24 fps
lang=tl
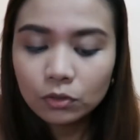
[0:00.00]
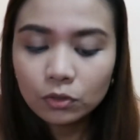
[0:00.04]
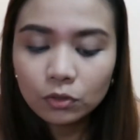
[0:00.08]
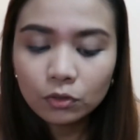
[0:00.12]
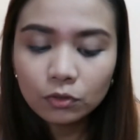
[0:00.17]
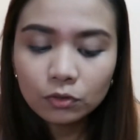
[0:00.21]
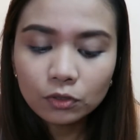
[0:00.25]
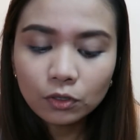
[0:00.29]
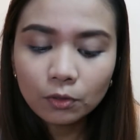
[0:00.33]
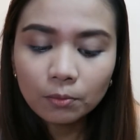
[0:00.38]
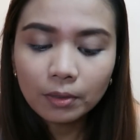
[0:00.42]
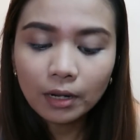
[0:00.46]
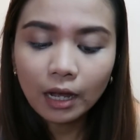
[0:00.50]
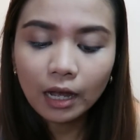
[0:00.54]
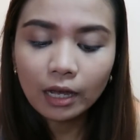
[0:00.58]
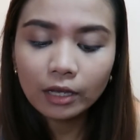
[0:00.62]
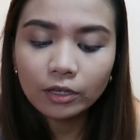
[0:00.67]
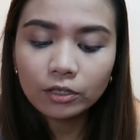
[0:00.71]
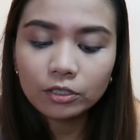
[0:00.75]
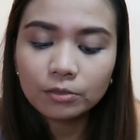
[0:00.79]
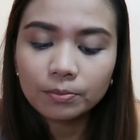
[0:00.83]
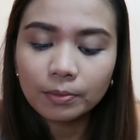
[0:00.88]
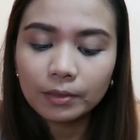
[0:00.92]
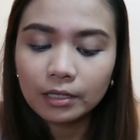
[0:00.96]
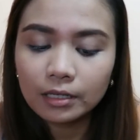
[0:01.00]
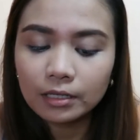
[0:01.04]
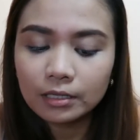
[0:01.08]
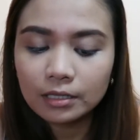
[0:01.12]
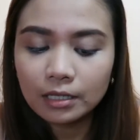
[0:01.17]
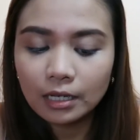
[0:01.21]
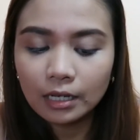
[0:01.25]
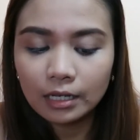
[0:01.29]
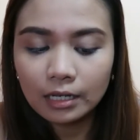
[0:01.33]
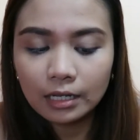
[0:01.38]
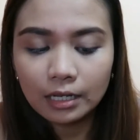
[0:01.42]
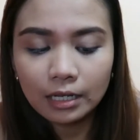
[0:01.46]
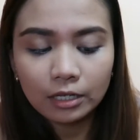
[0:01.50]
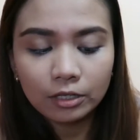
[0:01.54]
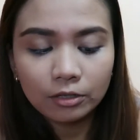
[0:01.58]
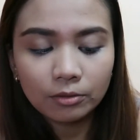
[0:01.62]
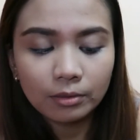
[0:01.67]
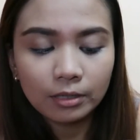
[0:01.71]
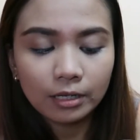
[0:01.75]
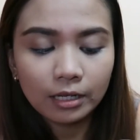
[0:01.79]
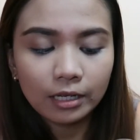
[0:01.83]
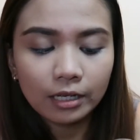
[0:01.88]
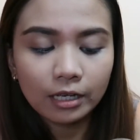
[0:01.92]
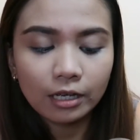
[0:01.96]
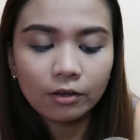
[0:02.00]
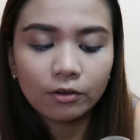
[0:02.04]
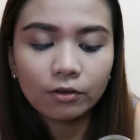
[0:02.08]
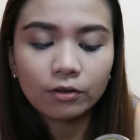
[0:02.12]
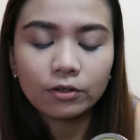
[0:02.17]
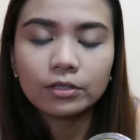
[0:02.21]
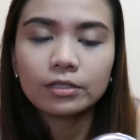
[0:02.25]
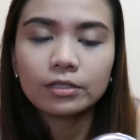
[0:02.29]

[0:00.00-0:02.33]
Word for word: gusto niyo sobrang ayos pa ng sa kilay niyo, maglagay kayong